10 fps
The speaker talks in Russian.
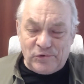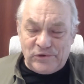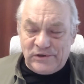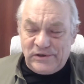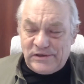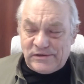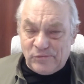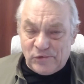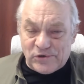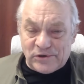Путин не
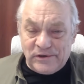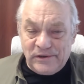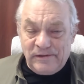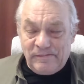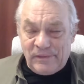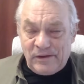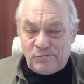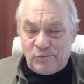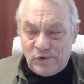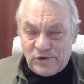сможет
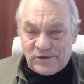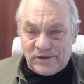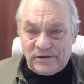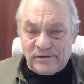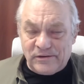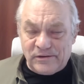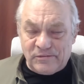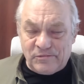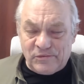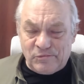больше,
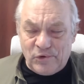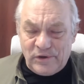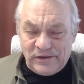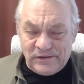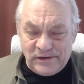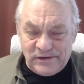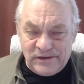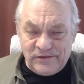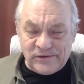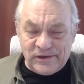э, более
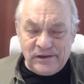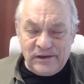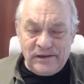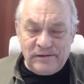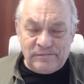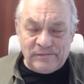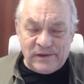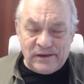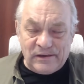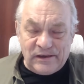интенсивно
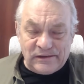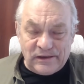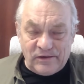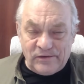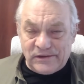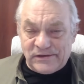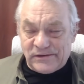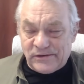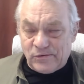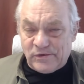
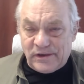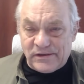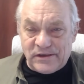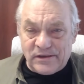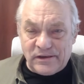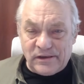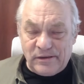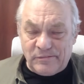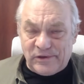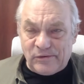атаковать украинские
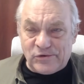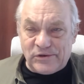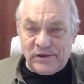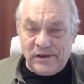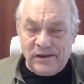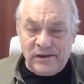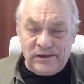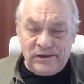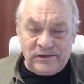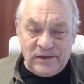города, потому что
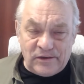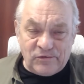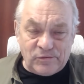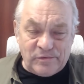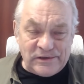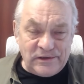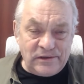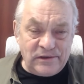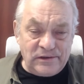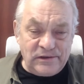и так вот
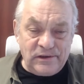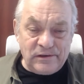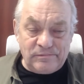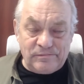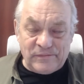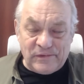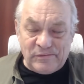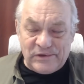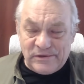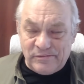последние дни
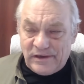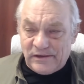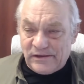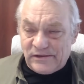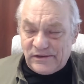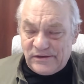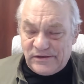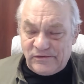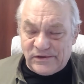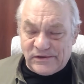максимальная
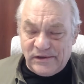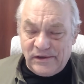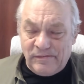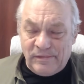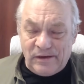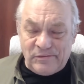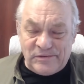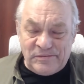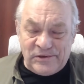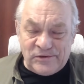интенсивность
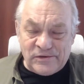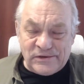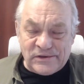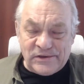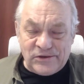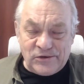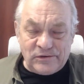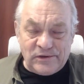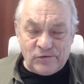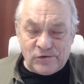обеспечивается за
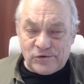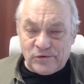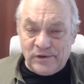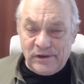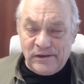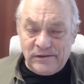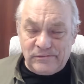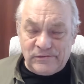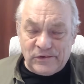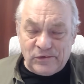счет того, что
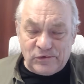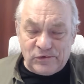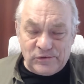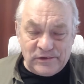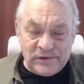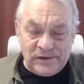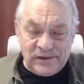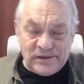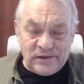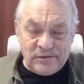он э,
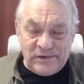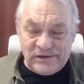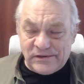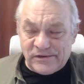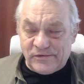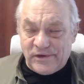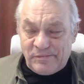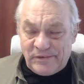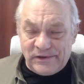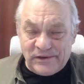несколько месяцев
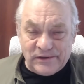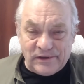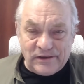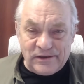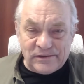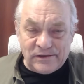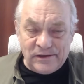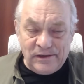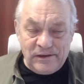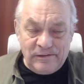копил эти ракеты –
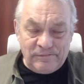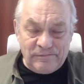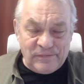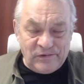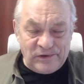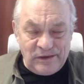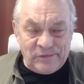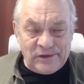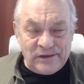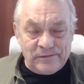но ну, ведь не
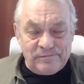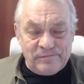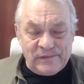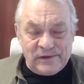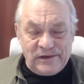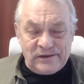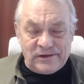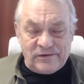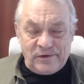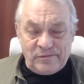было,
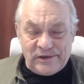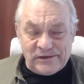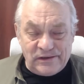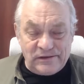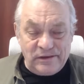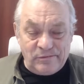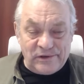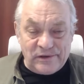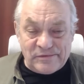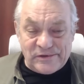некоторое время назад не
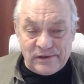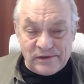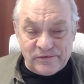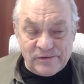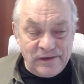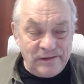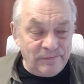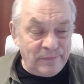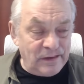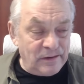было обстрелов
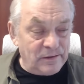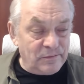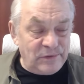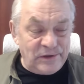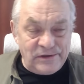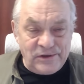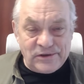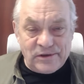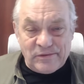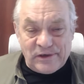э,
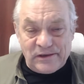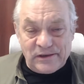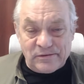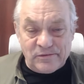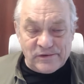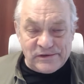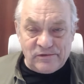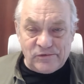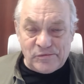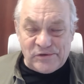баллистическими ракетами. В
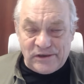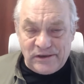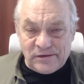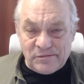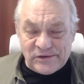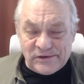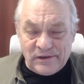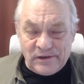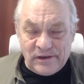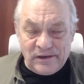основном шахедами
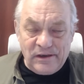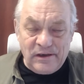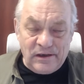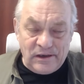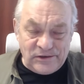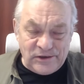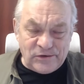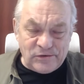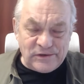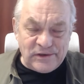стреляли. А
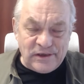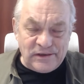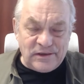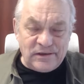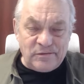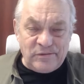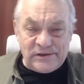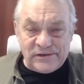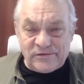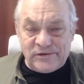сейчас он за несколько
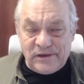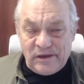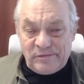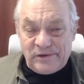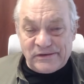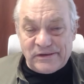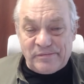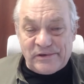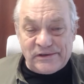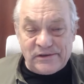месяцев накопил
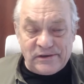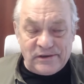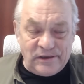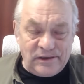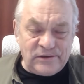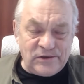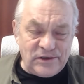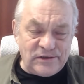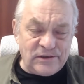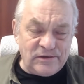запас этих ракет и
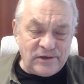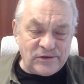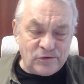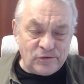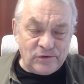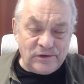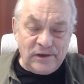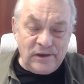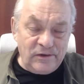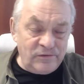сейчас их расходует.
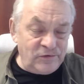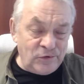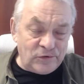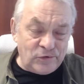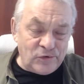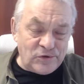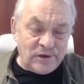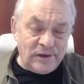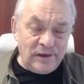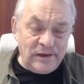Все,
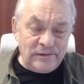точка.